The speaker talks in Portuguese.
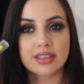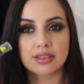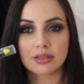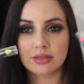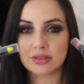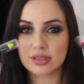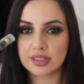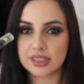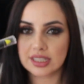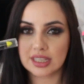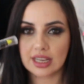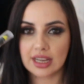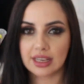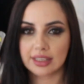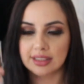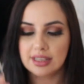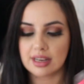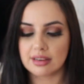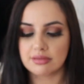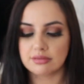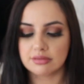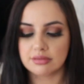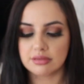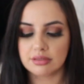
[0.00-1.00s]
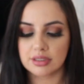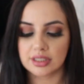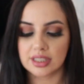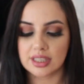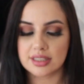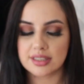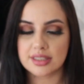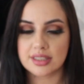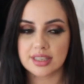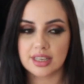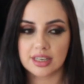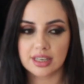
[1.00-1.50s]
euros em cada um.
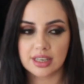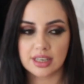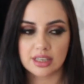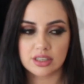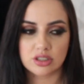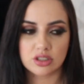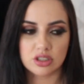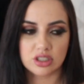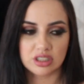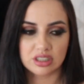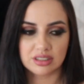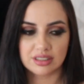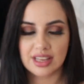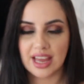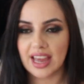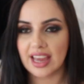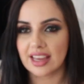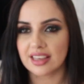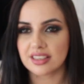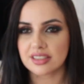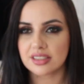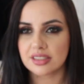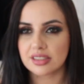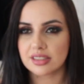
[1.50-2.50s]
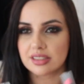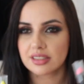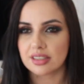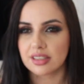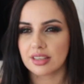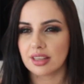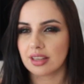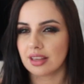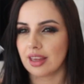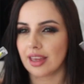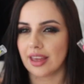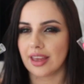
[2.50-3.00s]
Dá cerca de 10
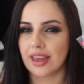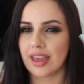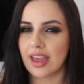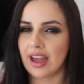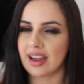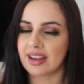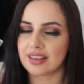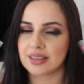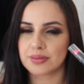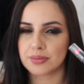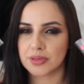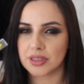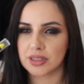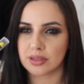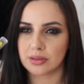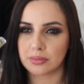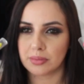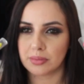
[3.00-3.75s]
reais mais ou